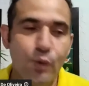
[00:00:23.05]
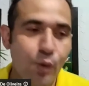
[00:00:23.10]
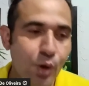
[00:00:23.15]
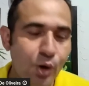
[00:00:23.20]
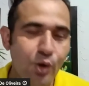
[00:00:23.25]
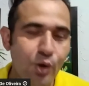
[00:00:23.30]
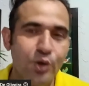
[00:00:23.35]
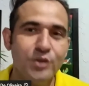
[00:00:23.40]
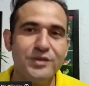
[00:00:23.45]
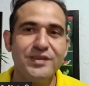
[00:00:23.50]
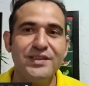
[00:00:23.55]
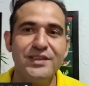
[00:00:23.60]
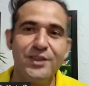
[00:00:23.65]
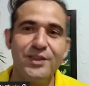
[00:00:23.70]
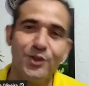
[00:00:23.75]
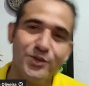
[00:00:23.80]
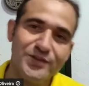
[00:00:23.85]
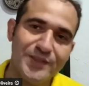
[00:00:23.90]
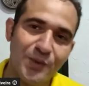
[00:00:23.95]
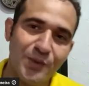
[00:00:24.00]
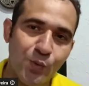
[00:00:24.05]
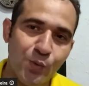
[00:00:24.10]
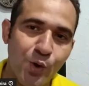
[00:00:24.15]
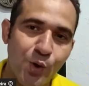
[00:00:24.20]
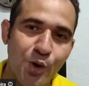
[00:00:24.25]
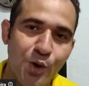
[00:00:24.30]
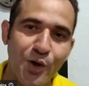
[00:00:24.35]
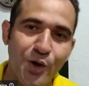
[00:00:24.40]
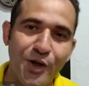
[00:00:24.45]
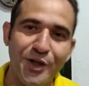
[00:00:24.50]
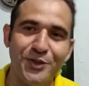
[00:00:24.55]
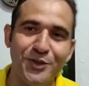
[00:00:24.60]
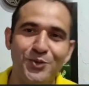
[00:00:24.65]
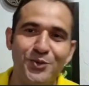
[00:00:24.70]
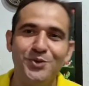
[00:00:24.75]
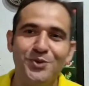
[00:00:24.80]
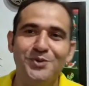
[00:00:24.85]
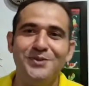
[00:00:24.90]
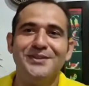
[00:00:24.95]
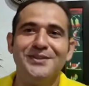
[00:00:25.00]
11 ou são
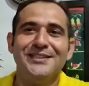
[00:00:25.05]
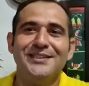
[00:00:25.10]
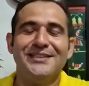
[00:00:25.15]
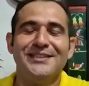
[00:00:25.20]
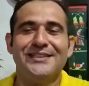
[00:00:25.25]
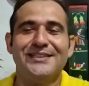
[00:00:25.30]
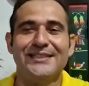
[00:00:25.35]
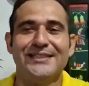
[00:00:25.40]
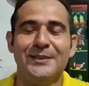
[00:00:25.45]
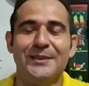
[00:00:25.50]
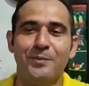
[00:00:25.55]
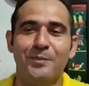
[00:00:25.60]
8, né?